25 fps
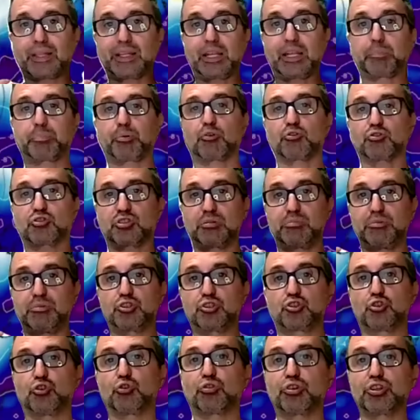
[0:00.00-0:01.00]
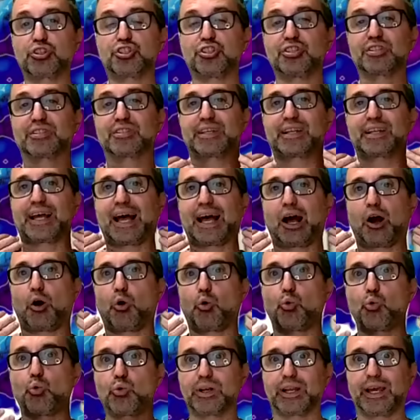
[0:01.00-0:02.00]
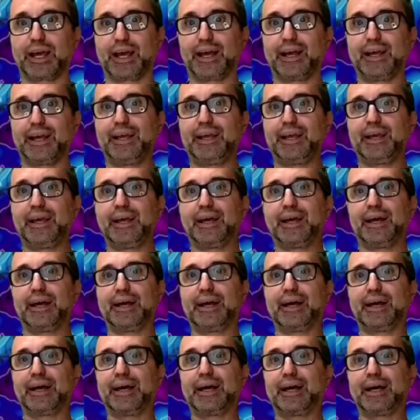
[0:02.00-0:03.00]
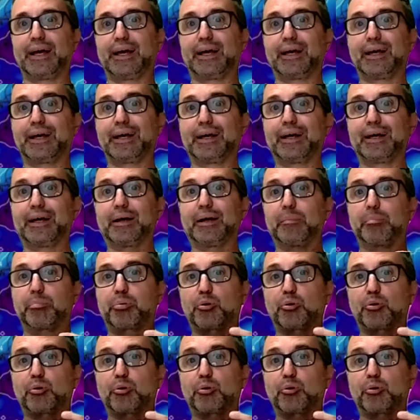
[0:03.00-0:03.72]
nei prossimi giorni ci sarà una eh,